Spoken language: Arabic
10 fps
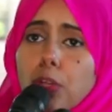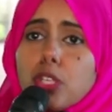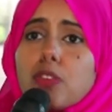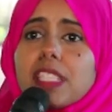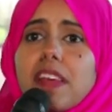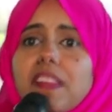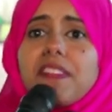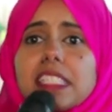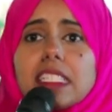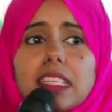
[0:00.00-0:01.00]
فقد
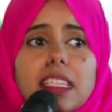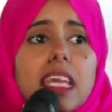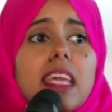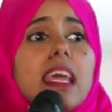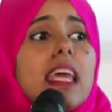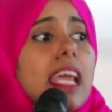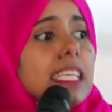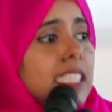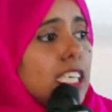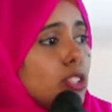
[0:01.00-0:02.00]
كنا
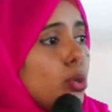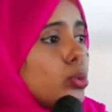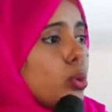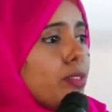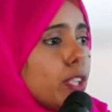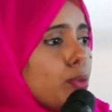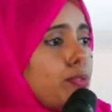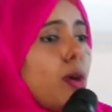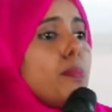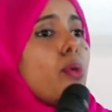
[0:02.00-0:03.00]
قبل
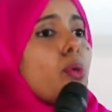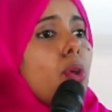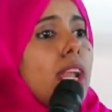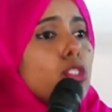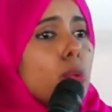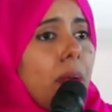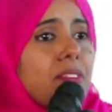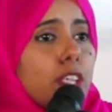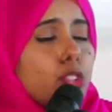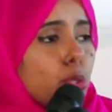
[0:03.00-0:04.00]
أقل من
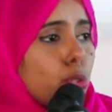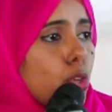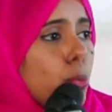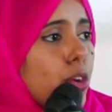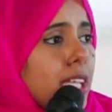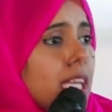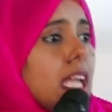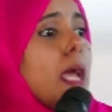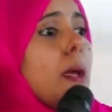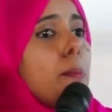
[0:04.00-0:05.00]
شهر
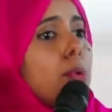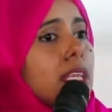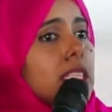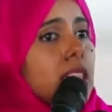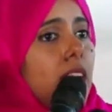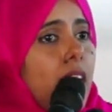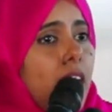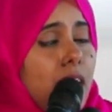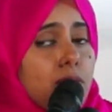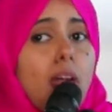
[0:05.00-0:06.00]
بخصوص
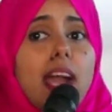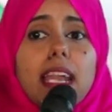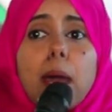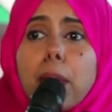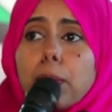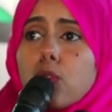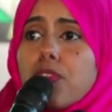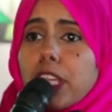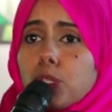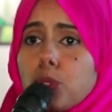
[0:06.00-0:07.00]
مشروع تحويلات
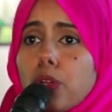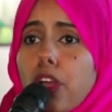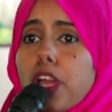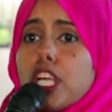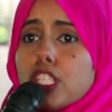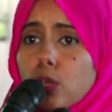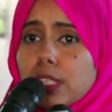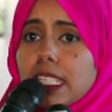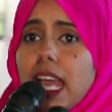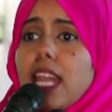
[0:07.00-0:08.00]
نقدية
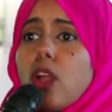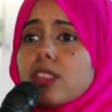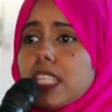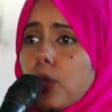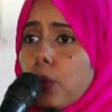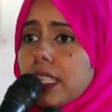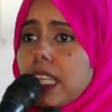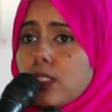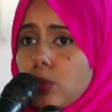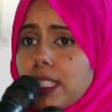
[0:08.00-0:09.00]
استجابة
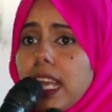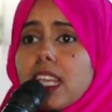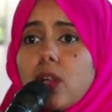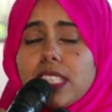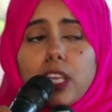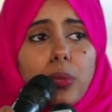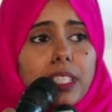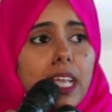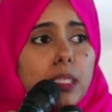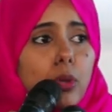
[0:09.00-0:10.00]
لطلب
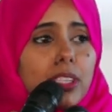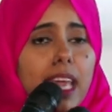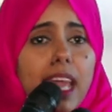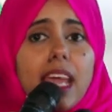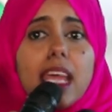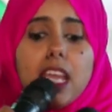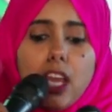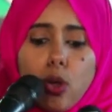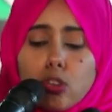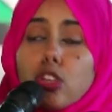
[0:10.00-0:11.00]
السكان
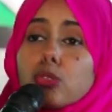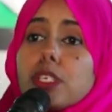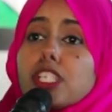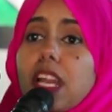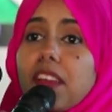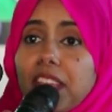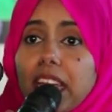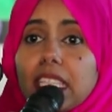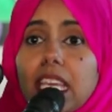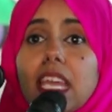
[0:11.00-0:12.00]
بزيادة
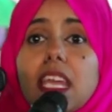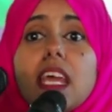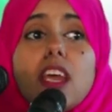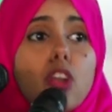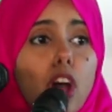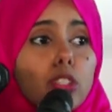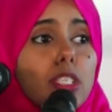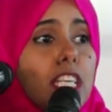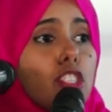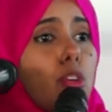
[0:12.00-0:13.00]
العدد
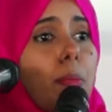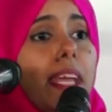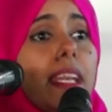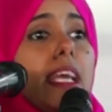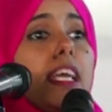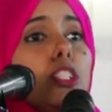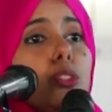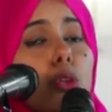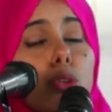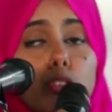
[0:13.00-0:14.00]
إلى أكثر من